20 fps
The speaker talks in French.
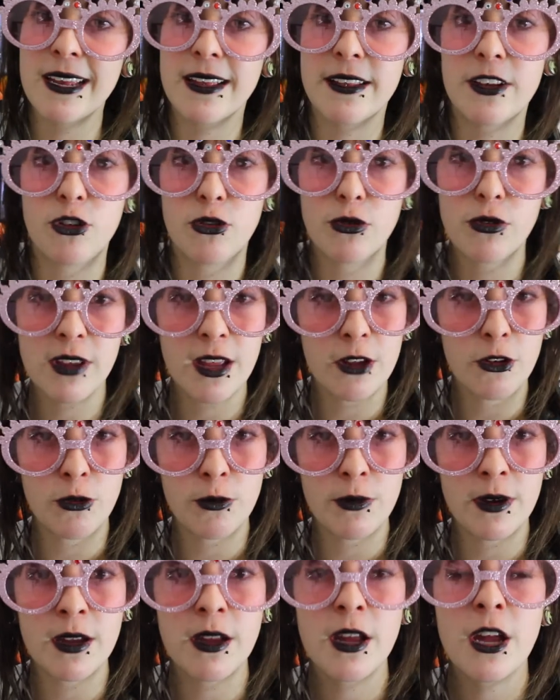Il y a des choses qu'un
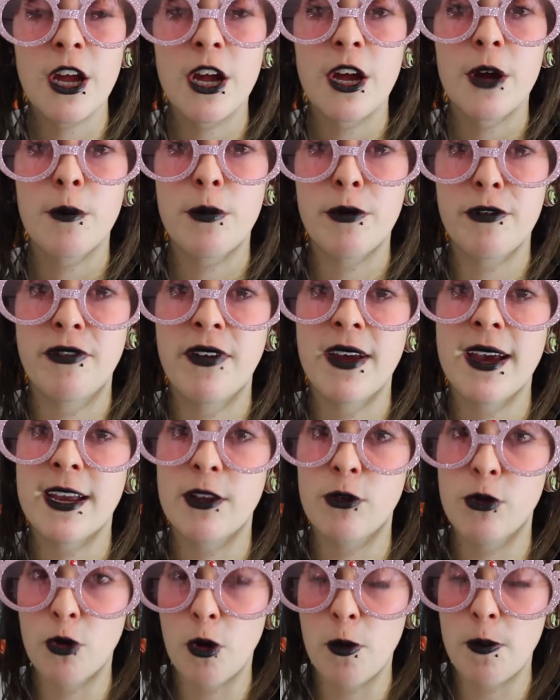humain peut faire et
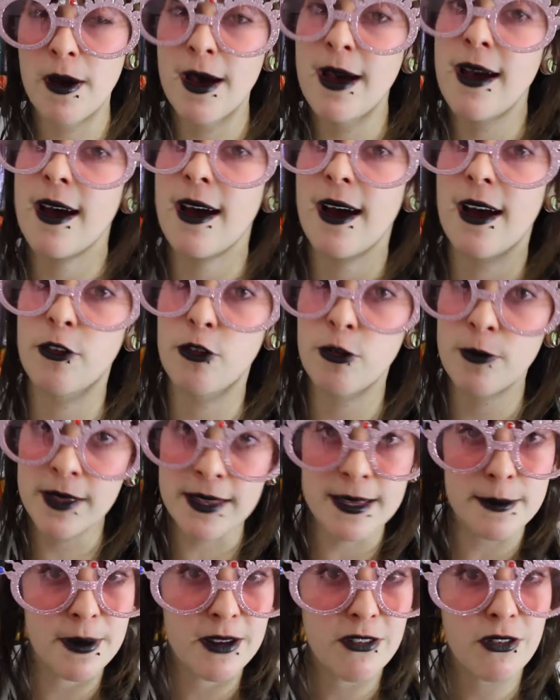d'autres pas. Un humain
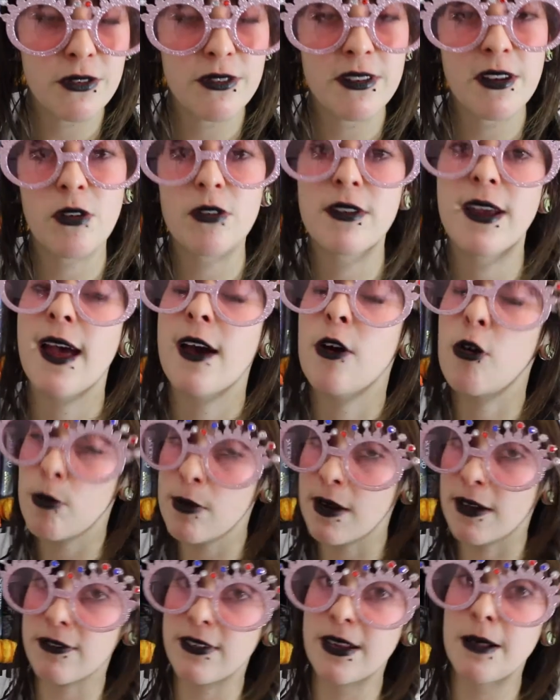n'est pas censé rentrer à
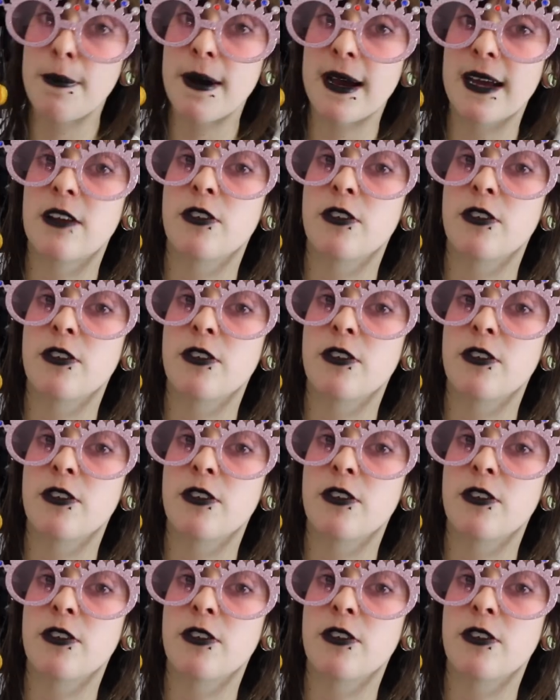Gobelinville par